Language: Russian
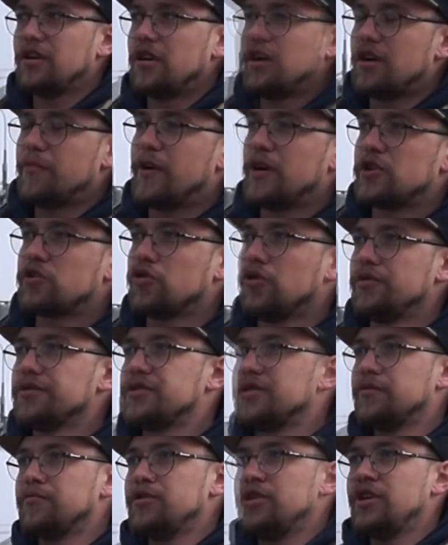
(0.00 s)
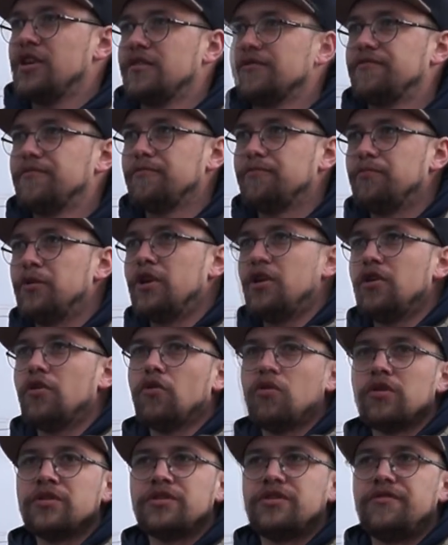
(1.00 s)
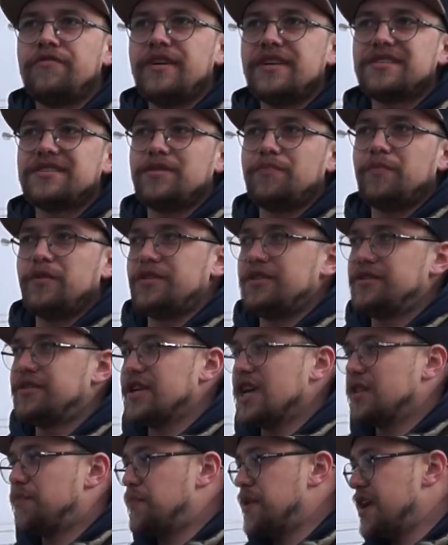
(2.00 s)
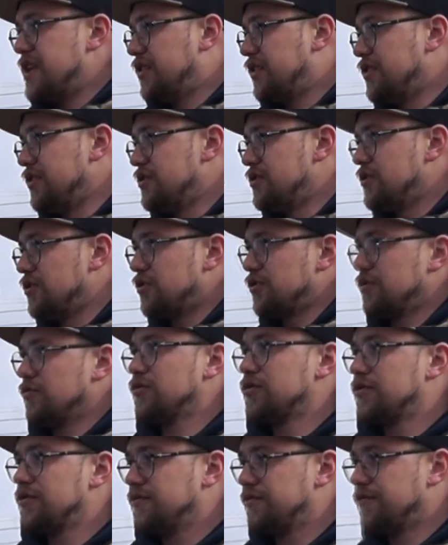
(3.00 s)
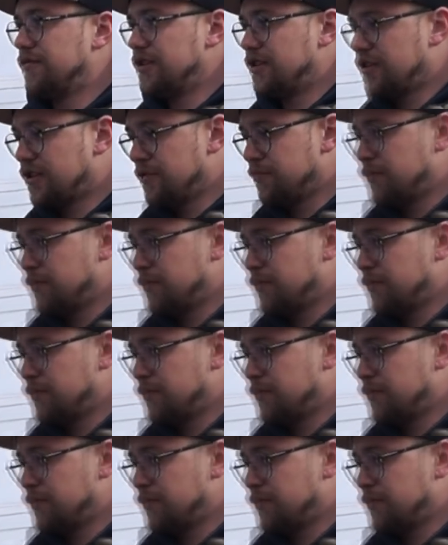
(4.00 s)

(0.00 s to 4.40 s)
а, обошелся мне миллион двести пятьдесят пять тысяч. Вот в этой